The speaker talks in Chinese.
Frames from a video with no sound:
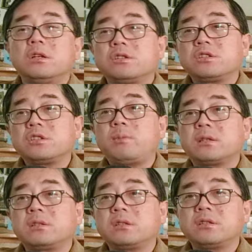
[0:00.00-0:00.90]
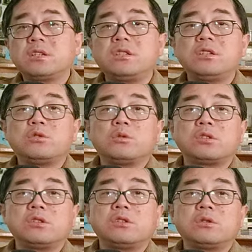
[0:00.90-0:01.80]
自己把自己的经济从
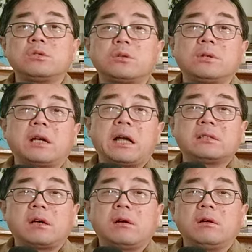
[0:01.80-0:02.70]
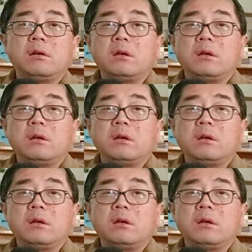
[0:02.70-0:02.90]
彻头彻尾的改造。